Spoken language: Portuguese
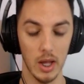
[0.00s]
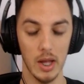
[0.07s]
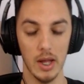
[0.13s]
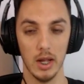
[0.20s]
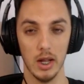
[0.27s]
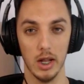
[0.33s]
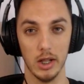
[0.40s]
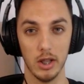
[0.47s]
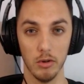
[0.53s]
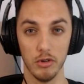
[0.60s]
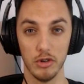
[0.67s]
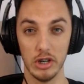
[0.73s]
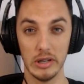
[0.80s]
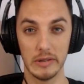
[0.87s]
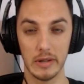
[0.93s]
Então
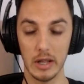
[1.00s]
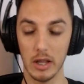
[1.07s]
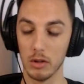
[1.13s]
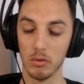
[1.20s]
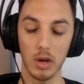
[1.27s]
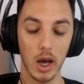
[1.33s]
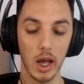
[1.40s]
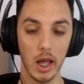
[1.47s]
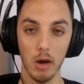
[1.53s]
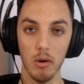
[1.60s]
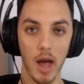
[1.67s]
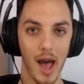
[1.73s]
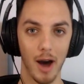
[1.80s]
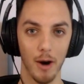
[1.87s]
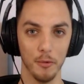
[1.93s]
de stream eu nunca ganhei um
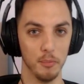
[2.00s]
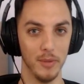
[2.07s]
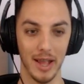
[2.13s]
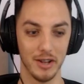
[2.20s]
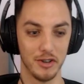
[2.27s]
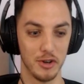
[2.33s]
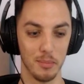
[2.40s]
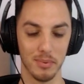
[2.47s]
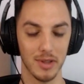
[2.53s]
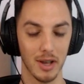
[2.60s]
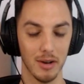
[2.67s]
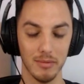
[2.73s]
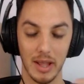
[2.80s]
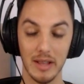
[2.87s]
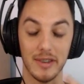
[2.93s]
real, né? Tipo, então
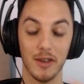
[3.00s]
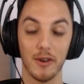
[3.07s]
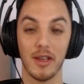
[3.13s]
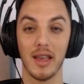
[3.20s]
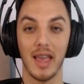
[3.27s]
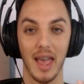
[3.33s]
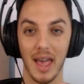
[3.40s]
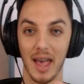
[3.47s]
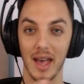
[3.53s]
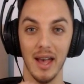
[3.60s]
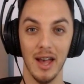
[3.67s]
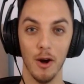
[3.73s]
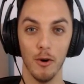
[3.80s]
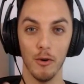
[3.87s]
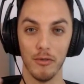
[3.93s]
nem sei o que, que é
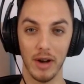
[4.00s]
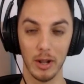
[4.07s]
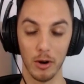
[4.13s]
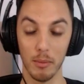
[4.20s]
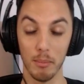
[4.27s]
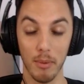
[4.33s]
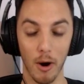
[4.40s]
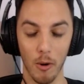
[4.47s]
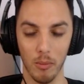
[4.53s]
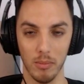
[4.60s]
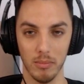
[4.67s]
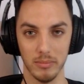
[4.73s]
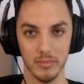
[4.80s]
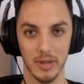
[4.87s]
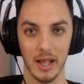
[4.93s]
o valor bom,
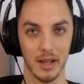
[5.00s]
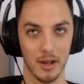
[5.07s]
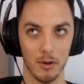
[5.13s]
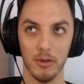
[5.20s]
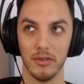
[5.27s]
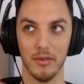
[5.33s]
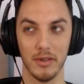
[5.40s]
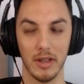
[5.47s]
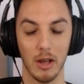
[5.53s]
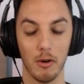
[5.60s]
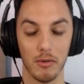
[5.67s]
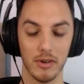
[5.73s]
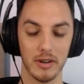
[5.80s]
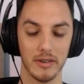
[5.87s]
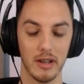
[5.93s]
né? Inclusive eu tenho que
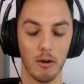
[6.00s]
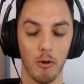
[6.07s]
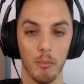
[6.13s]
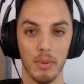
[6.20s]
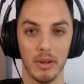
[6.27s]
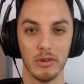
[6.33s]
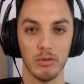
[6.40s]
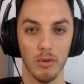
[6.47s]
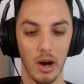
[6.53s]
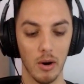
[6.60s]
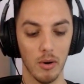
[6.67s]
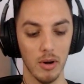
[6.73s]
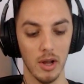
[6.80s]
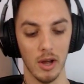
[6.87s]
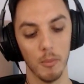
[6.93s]
conversar com o
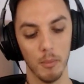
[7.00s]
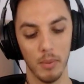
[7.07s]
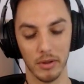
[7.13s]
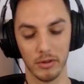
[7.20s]
pessoal, o pessoal